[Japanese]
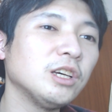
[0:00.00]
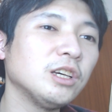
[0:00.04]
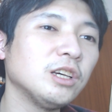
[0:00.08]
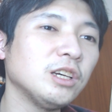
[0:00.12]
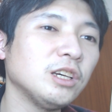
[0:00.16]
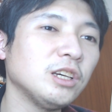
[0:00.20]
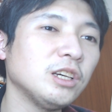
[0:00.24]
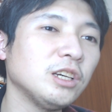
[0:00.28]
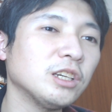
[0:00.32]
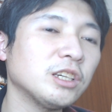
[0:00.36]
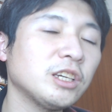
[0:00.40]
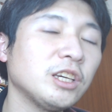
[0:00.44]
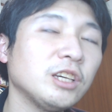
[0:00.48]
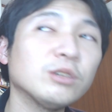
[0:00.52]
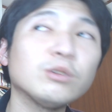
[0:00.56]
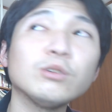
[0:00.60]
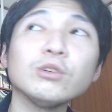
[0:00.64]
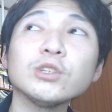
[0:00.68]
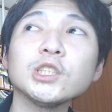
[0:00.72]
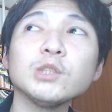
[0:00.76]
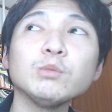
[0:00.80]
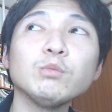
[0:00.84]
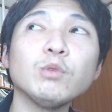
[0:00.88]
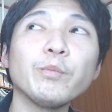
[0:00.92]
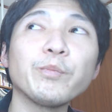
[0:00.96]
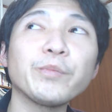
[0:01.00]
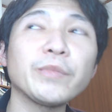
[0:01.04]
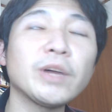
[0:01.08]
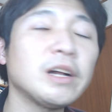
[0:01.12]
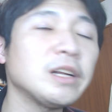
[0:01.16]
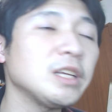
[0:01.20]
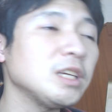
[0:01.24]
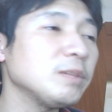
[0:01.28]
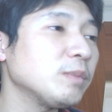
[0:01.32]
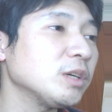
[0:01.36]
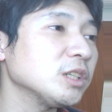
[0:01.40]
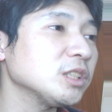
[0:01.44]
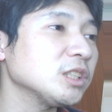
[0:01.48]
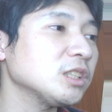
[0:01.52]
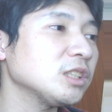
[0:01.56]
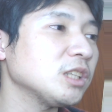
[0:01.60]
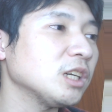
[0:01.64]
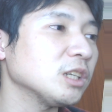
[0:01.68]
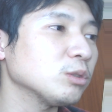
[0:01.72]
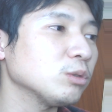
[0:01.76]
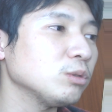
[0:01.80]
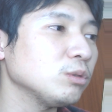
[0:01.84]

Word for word: えー、経営更新もありました。